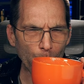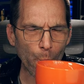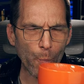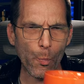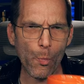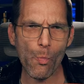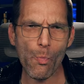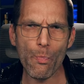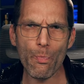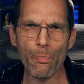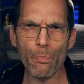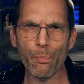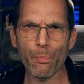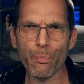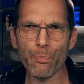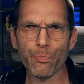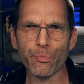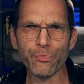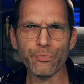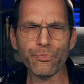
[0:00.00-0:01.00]
Mm.
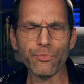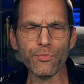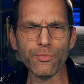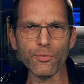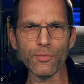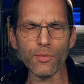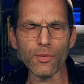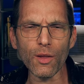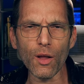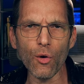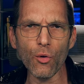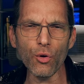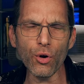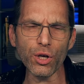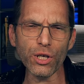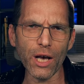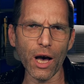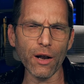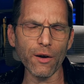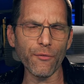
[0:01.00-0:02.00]
Und
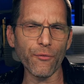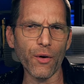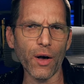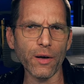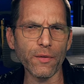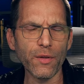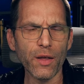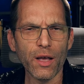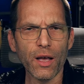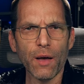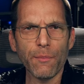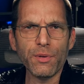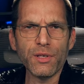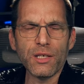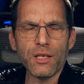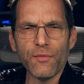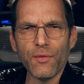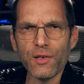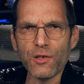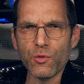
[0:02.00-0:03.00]
euch anfangen, ein
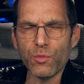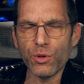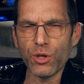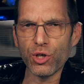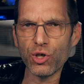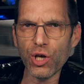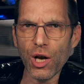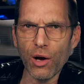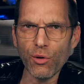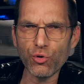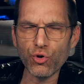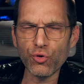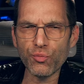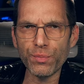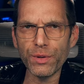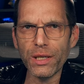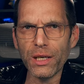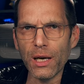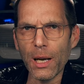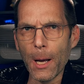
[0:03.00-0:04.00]
bisschen was über die
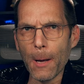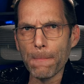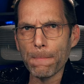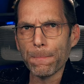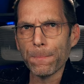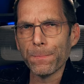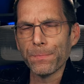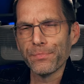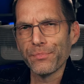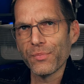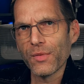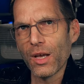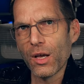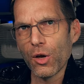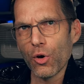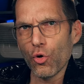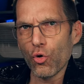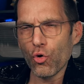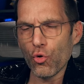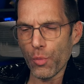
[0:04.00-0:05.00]
Schauspieler,
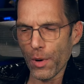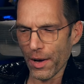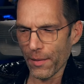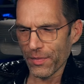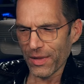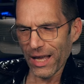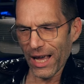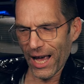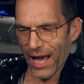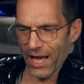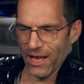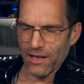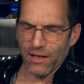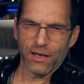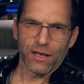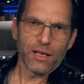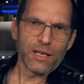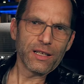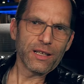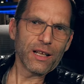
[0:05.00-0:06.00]
über
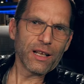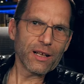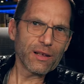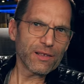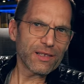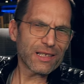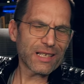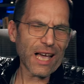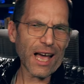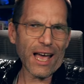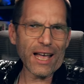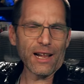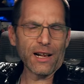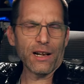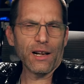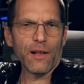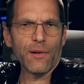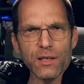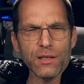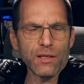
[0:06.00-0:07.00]
ein
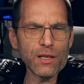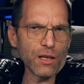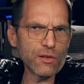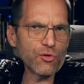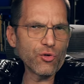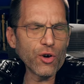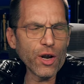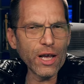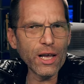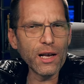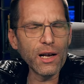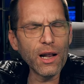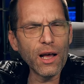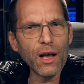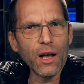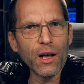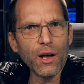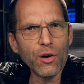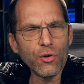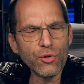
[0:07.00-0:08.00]
Teil, äh, der
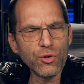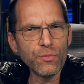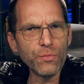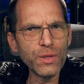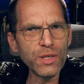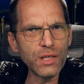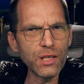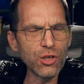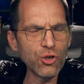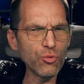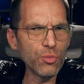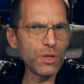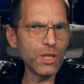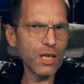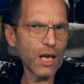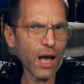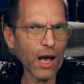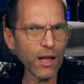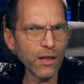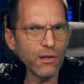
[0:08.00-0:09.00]
Trailer und ein bisschen über
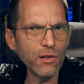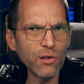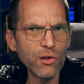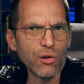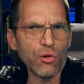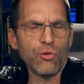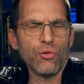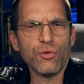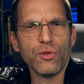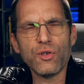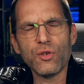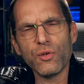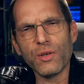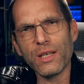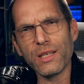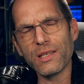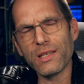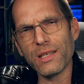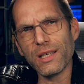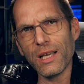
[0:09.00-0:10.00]
die Handlung zu
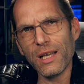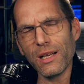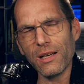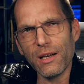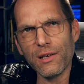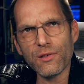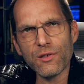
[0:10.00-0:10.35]
erzählen.